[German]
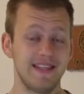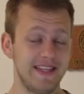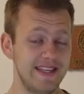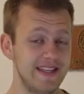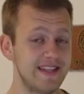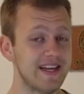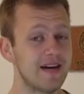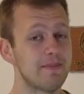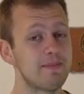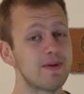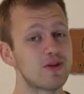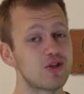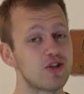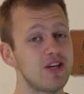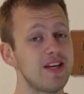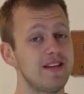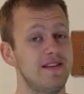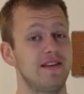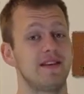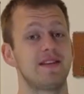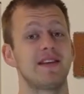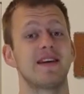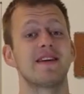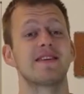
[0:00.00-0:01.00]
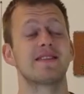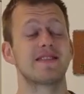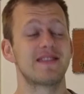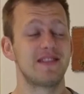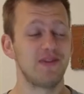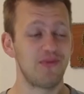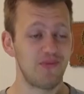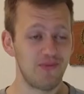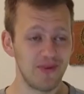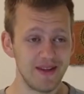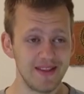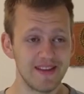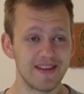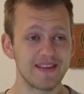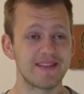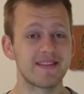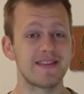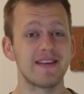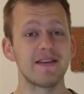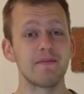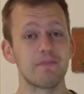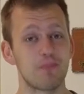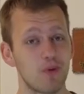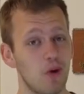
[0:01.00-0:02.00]
Ina bestätigt es. Sie
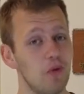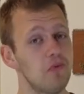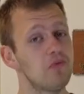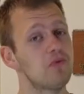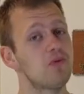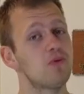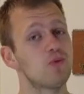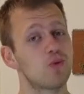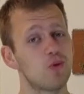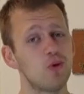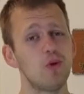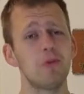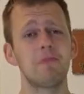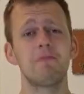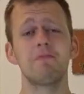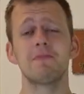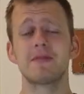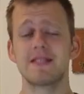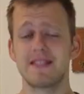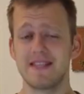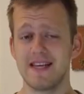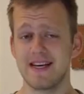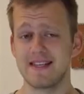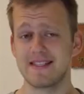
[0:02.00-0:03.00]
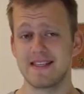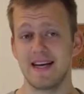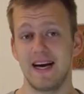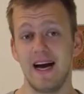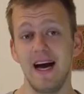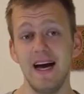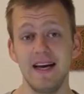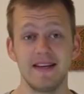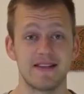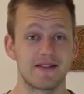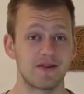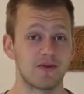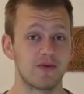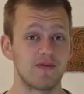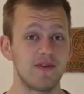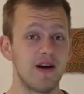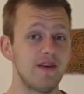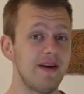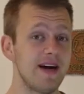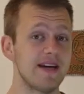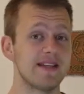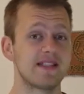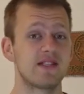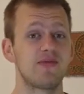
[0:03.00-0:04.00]
findet den blonden Typen sehr, sehr heiß. Und
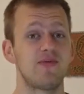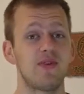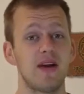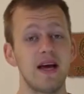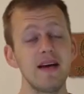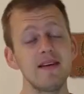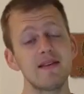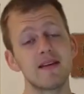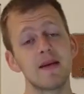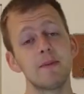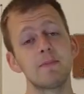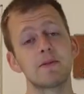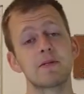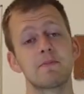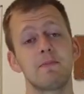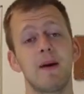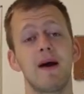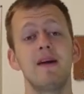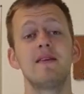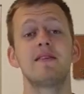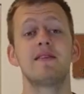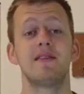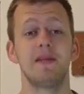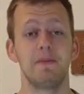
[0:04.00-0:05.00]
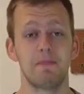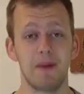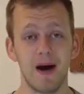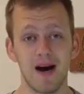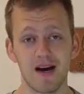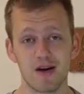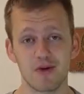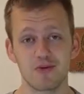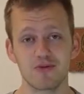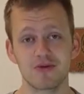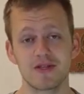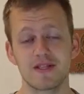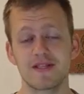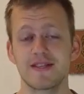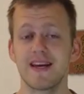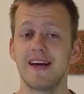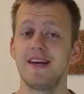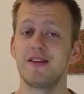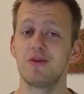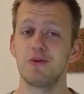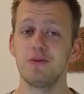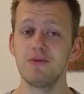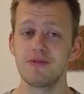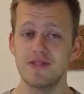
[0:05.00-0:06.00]
wer weiß, vielleicht gibt's bald die
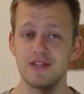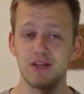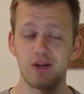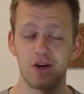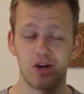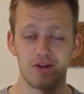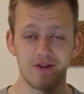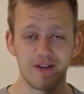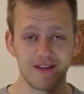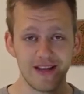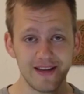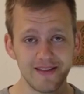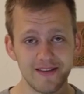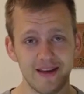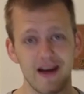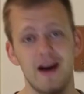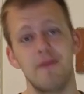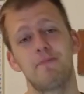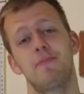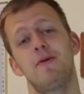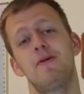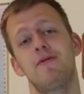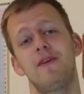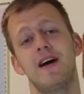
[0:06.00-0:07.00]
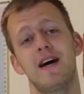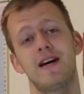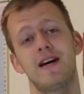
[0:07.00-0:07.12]
Paarungszeit und sie können ein Couple